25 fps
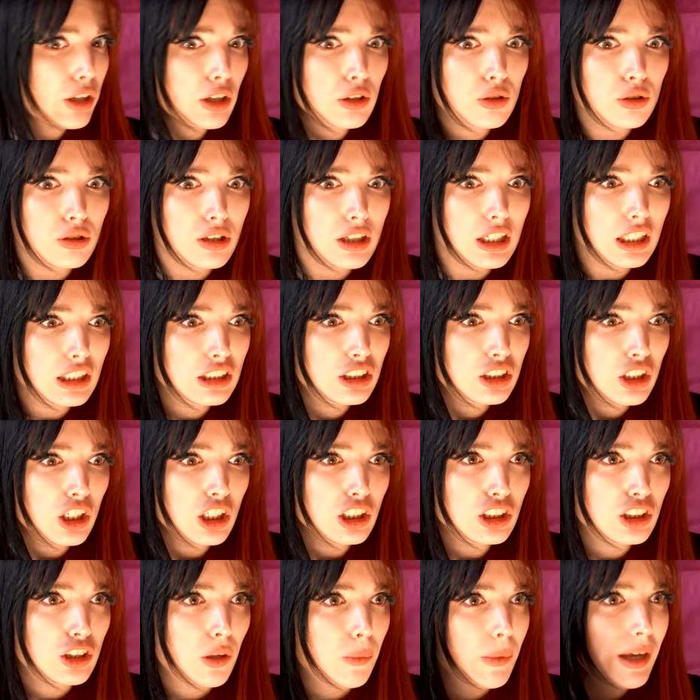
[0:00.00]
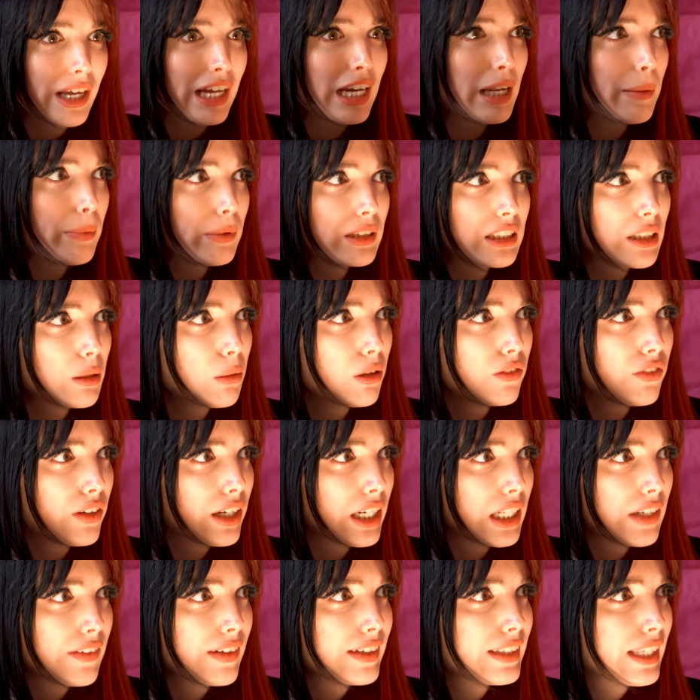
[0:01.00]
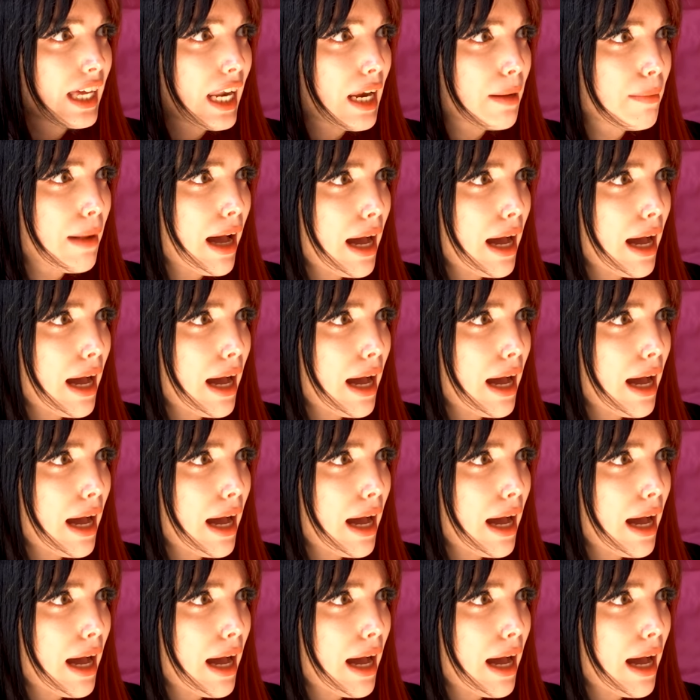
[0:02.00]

ho detto di nascosto, mica li possiamo fare davanti alla